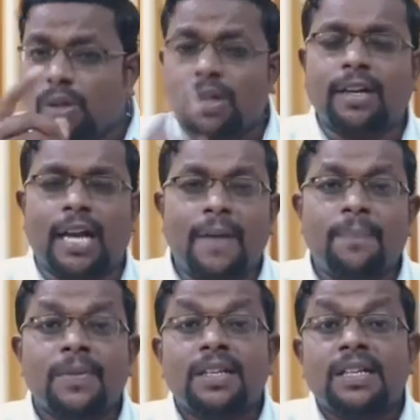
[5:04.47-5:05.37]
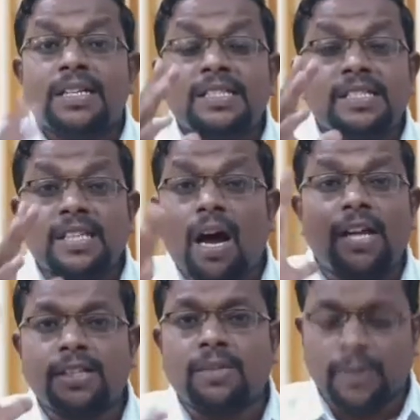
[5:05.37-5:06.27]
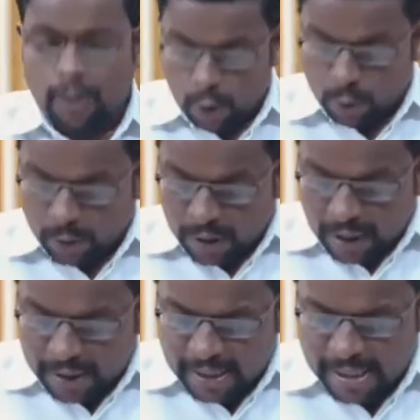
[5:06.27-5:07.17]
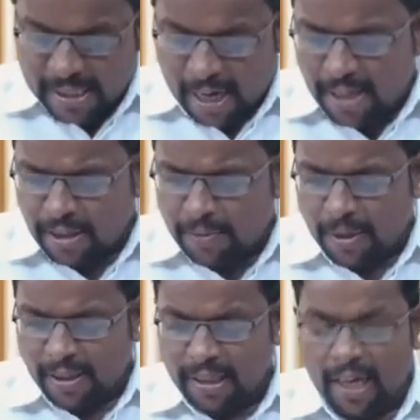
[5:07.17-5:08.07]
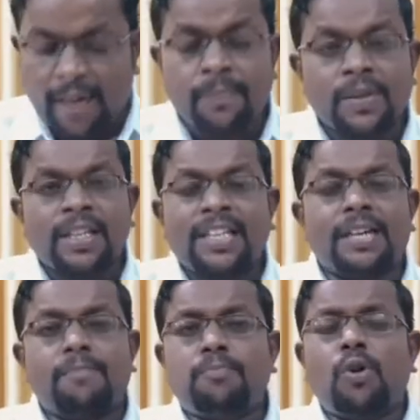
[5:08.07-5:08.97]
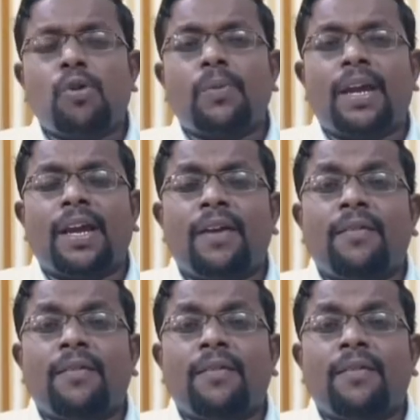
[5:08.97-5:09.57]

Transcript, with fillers: ஒன்று என்னன்னா சாந்தம் இருக்கணும் இந்த சாந்தம் பார்த்திங்கன்னா எப்போவுமே